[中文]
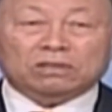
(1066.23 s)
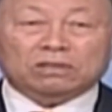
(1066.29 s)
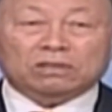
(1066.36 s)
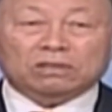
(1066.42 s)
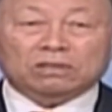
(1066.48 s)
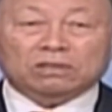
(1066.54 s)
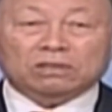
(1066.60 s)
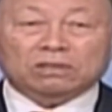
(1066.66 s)
不，
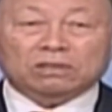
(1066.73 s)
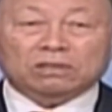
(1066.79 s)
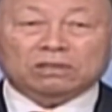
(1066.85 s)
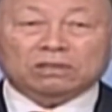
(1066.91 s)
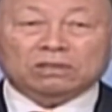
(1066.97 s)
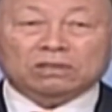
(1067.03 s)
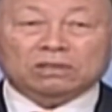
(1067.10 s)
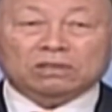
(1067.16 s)

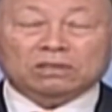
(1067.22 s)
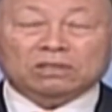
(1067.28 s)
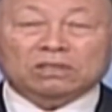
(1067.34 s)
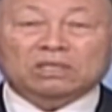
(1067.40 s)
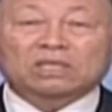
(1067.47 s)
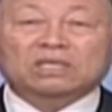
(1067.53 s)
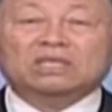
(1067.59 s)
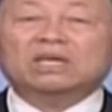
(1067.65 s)
不可以
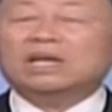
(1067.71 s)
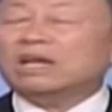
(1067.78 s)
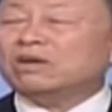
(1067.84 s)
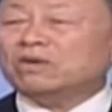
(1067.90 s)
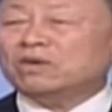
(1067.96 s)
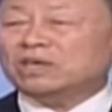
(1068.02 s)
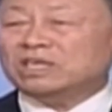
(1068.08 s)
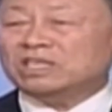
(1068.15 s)
的。
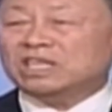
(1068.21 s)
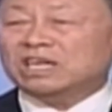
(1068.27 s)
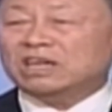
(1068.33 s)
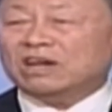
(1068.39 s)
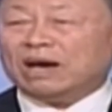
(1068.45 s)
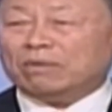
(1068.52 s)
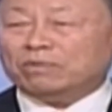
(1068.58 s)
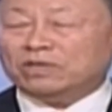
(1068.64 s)

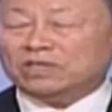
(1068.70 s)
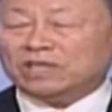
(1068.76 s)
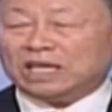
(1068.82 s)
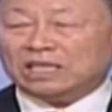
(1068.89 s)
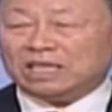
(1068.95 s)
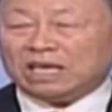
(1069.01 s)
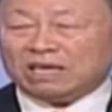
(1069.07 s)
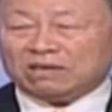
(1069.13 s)
先是基
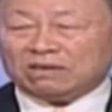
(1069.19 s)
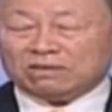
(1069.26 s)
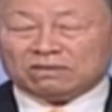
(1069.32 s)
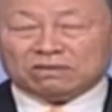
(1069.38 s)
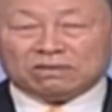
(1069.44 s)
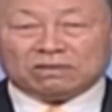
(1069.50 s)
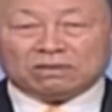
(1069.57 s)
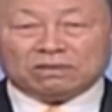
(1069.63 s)
督，然
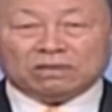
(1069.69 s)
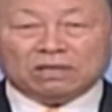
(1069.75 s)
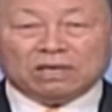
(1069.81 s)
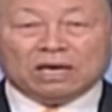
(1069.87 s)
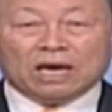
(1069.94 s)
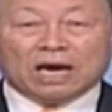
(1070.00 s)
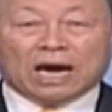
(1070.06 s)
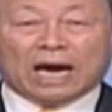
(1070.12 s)
后
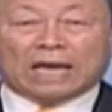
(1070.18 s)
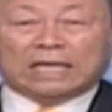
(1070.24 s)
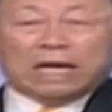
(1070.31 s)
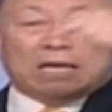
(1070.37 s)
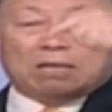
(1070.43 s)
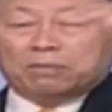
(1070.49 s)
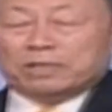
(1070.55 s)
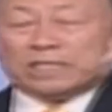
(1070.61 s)
是
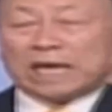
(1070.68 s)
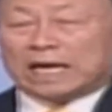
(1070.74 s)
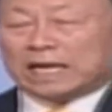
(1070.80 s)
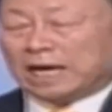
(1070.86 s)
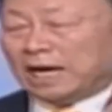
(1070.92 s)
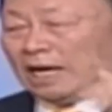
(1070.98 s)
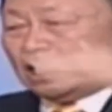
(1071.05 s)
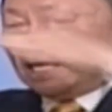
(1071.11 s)

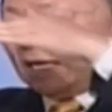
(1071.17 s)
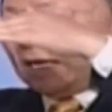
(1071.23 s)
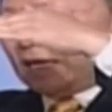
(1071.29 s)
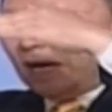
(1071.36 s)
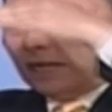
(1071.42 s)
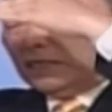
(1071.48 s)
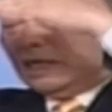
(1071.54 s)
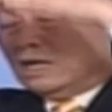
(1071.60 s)
耶稣
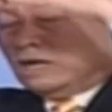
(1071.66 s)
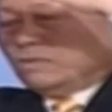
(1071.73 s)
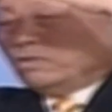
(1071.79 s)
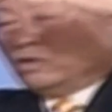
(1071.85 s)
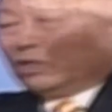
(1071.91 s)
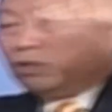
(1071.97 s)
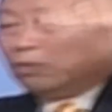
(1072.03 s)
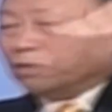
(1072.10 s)
主啊！
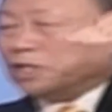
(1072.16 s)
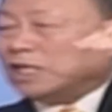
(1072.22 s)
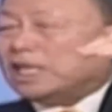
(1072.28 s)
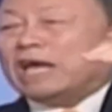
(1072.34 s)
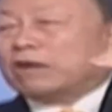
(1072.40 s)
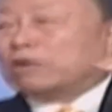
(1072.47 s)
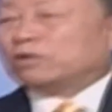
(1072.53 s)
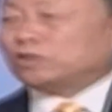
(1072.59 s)

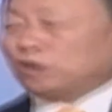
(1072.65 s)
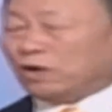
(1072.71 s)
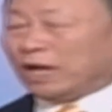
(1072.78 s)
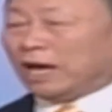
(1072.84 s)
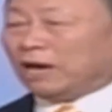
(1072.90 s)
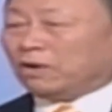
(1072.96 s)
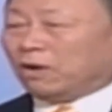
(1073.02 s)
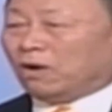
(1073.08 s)

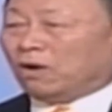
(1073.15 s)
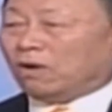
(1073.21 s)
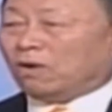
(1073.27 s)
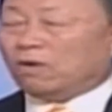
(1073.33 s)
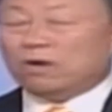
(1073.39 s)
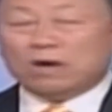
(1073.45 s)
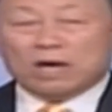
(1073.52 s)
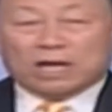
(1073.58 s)
上帝
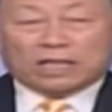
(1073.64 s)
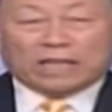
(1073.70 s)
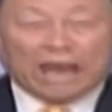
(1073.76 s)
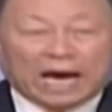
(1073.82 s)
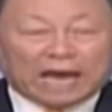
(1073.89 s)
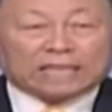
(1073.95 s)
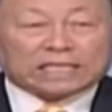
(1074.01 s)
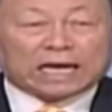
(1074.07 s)
说
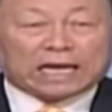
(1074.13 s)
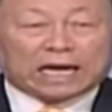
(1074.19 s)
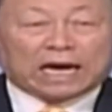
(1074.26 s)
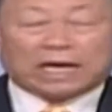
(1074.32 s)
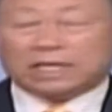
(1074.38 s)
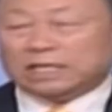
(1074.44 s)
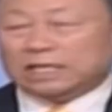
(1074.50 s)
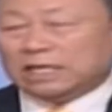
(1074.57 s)
要夸口的
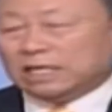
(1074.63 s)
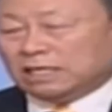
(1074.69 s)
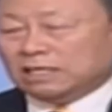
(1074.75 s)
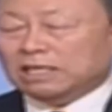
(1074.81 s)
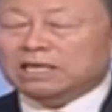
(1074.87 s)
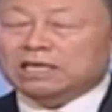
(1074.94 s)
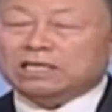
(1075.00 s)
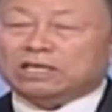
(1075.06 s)
是主
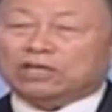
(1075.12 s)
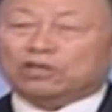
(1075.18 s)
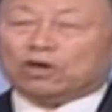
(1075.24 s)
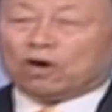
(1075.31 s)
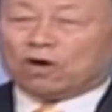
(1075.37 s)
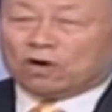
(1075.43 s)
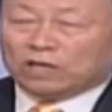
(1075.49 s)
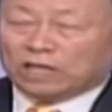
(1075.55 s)
耶稣基
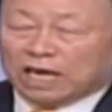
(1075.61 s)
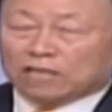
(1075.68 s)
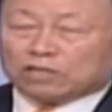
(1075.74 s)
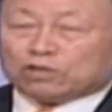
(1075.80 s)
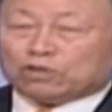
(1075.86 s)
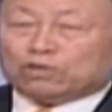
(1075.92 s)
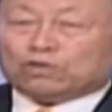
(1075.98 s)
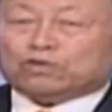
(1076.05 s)
督十字
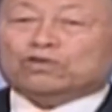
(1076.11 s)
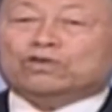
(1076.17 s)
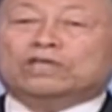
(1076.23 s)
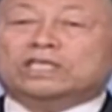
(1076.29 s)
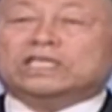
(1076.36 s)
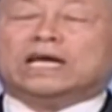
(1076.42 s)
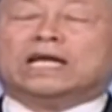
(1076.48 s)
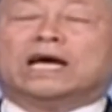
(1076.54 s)
架，
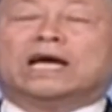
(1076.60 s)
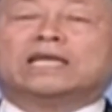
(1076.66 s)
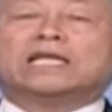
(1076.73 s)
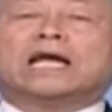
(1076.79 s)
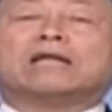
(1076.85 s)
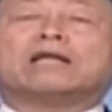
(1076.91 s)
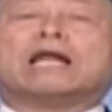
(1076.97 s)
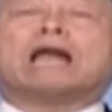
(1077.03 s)
我
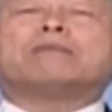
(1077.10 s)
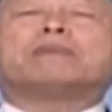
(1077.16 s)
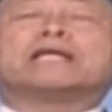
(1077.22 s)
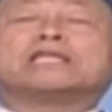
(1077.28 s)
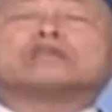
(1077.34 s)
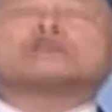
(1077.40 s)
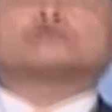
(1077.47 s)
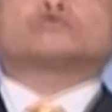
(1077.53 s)
们要
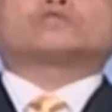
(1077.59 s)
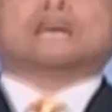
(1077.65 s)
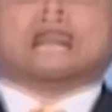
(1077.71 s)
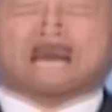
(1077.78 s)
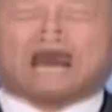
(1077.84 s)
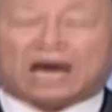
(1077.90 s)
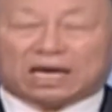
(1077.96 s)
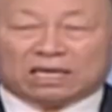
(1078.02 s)
夸口的
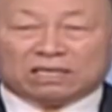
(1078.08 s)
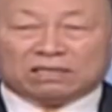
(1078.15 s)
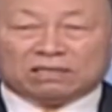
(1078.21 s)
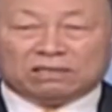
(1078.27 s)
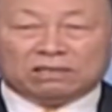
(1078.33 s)
是